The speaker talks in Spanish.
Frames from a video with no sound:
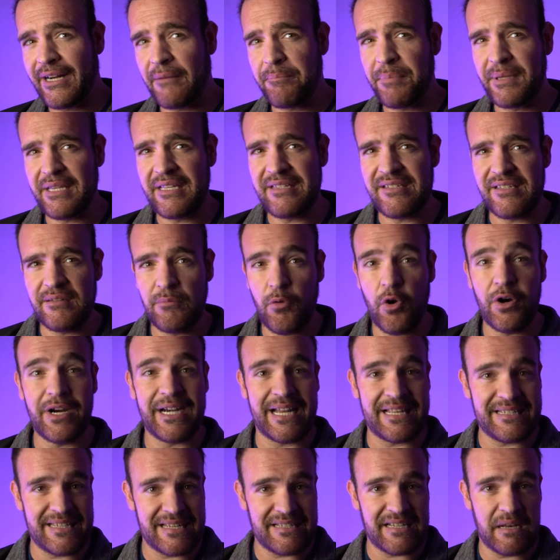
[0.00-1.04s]
rapidísimo
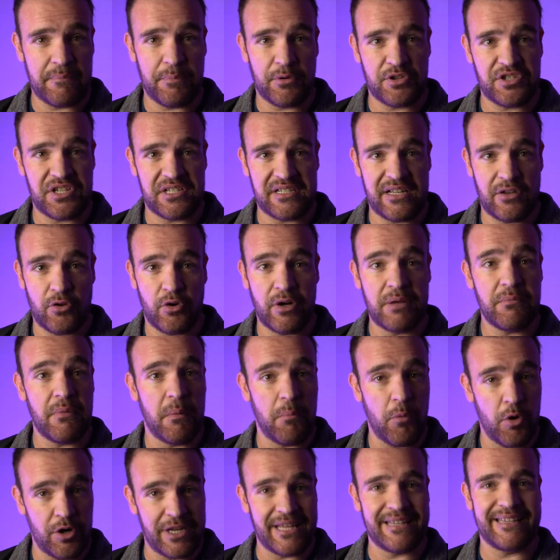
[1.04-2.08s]
gracias al procesador y
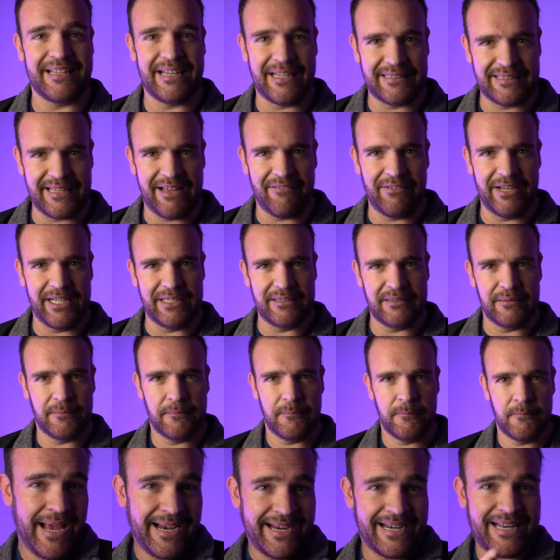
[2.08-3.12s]
memoria de la tablet.
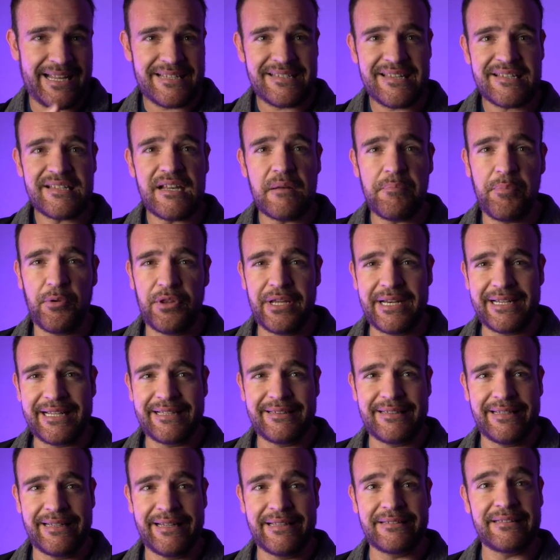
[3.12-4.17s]
Gracias al poder que
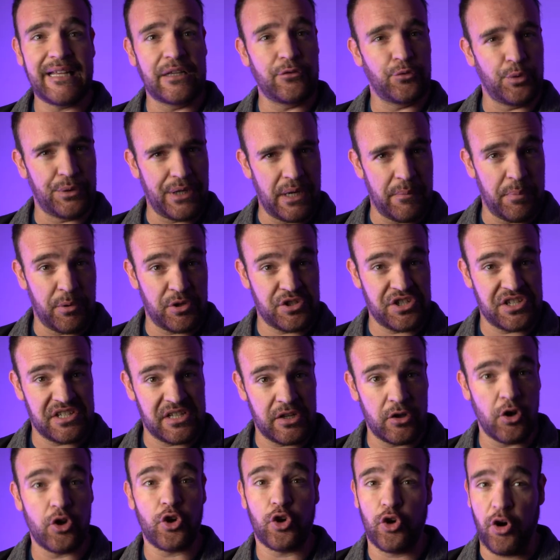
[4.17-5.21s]
tiene tanto en el
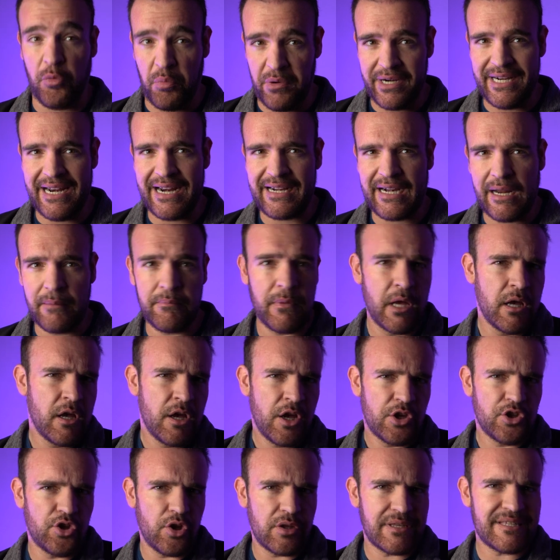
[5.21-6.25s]
procesador como en la RAM,
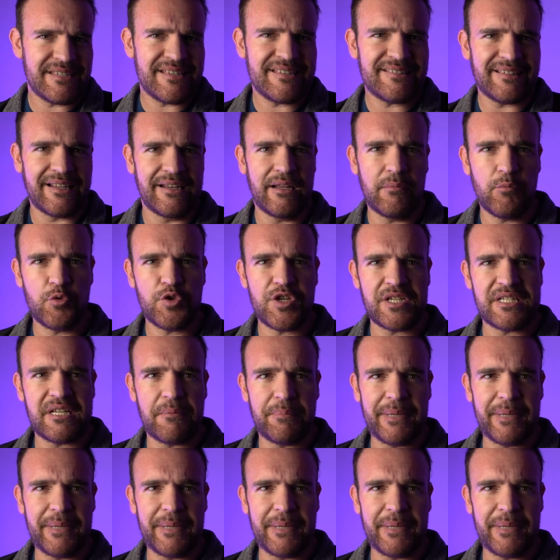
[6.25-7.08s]
yo desinstalé muchas